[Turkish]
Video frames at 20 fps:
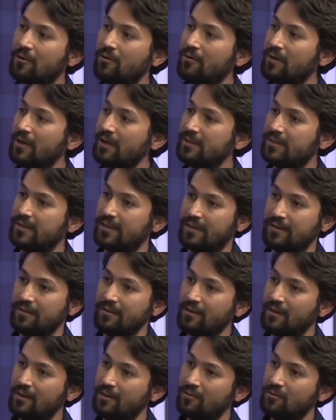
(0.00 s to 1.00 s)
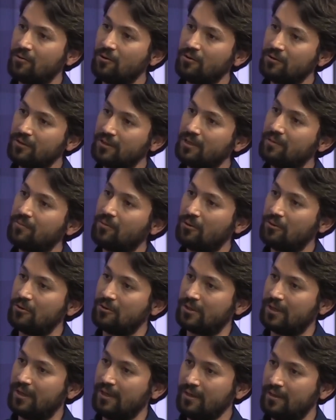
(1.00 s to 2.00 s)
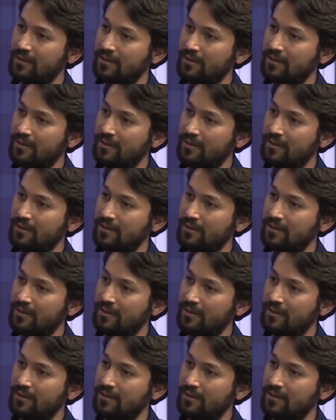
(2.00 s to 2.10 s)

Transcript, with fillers: öğrencilerin 4 yıl boyunca,